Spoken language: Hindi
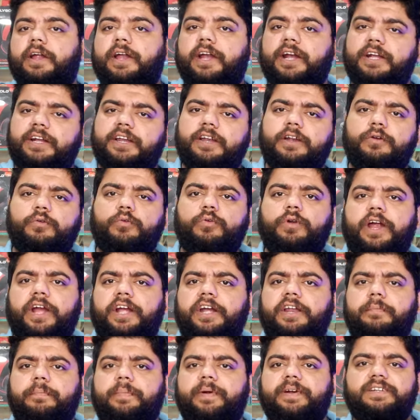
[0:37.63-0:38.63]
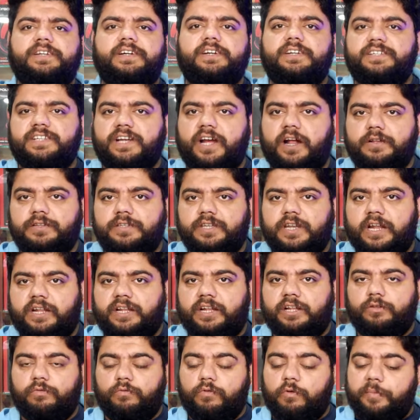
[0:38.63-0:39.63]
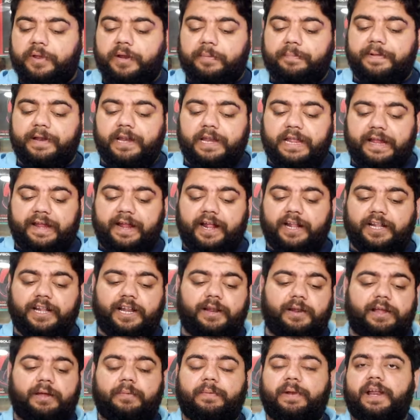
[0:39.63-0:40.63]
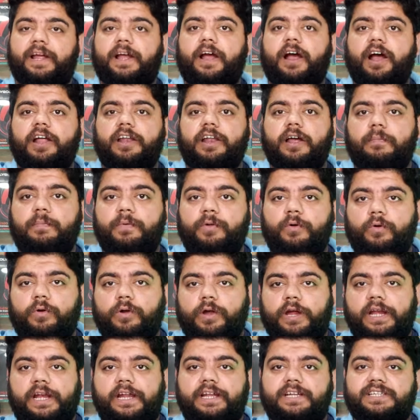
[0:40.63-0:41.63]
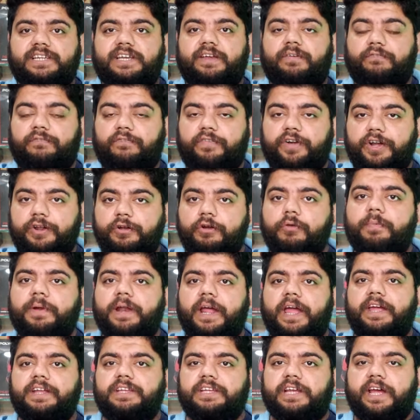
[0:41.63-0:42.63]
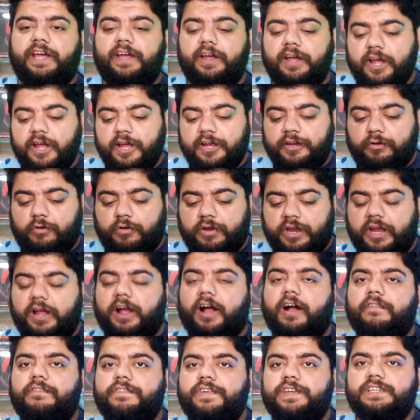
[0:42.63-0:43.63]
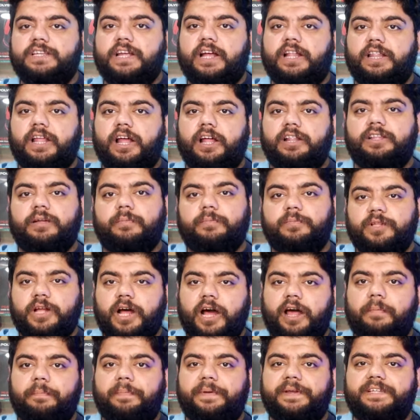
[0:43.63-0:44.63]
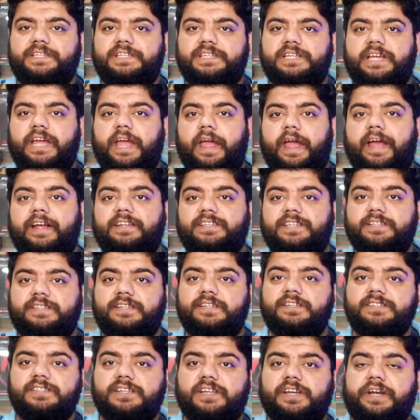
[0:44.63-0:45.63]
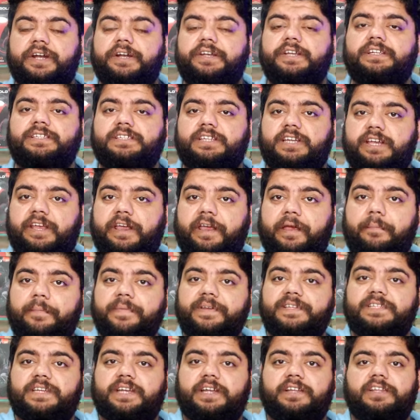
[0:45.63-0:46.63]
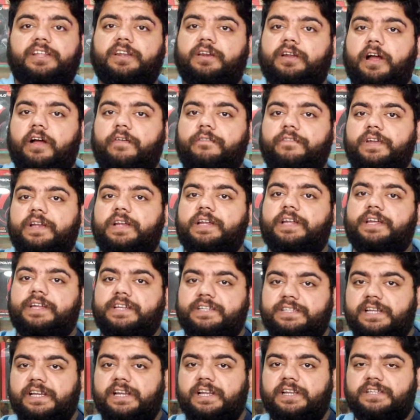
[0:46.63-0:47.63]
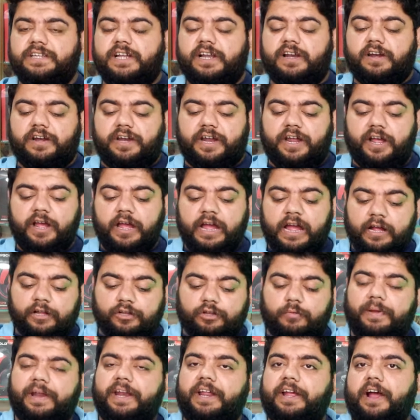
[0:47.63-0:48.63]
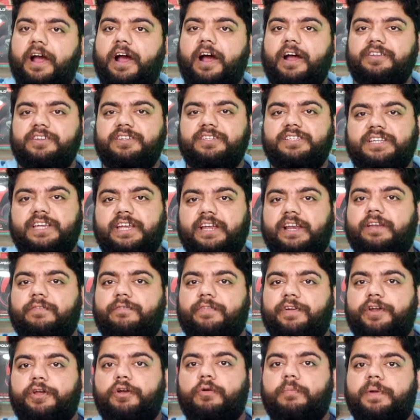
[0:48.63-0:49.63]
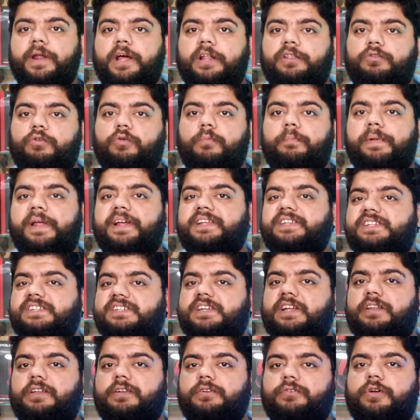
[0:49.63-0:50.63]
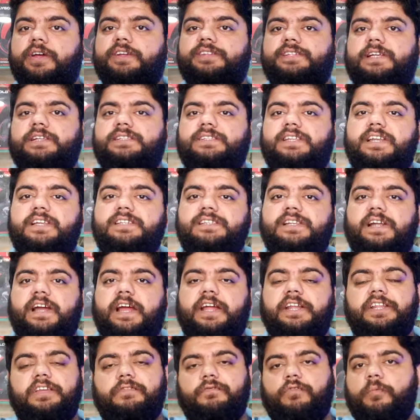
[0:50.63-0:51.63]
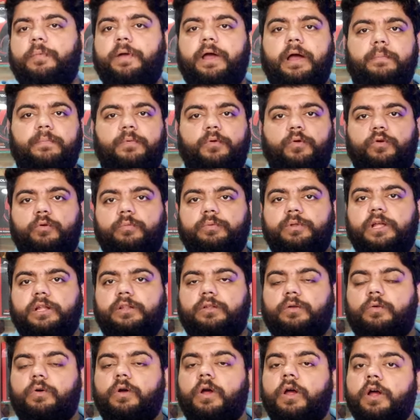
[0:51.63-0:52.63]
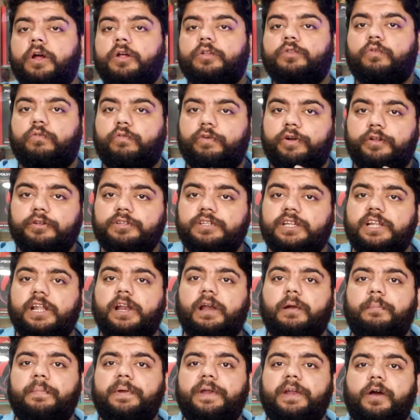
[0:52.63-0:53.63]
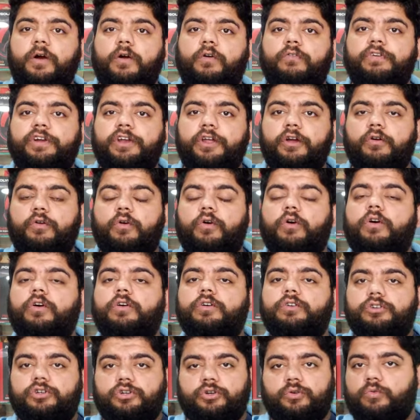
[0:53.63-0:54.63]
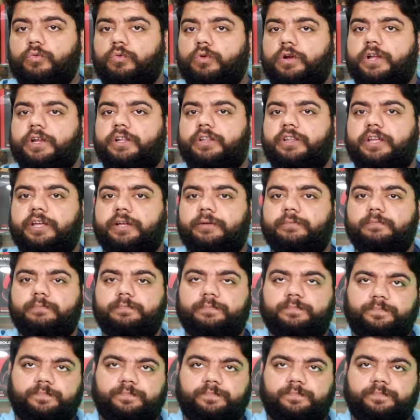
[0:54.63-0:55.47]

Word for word: 80 टू 90 परसेंट चांस रहता है तो वो मेरे पास लेके आते हैं लेकिन मैंने कहा आज आप लोग के लिए इसकी वीडियो बनाई जाए क्योंकि काफ़ी ज़्यादा दमदार पीसी है एसेसन स्क्रीड जैसी गेम इसके अंदर काफ़ी इजीली चल रही है तो मैंने कहा आज इसके लिए वीडियो बनाता हूँ प्लस इसके अंदर जो एसेसरीज़ लगाई थी वो मैं आप लोग को बताता हूँ तो वीडियो ज़्यादा लंबी ना हो वीडियो को शुरू करते हैं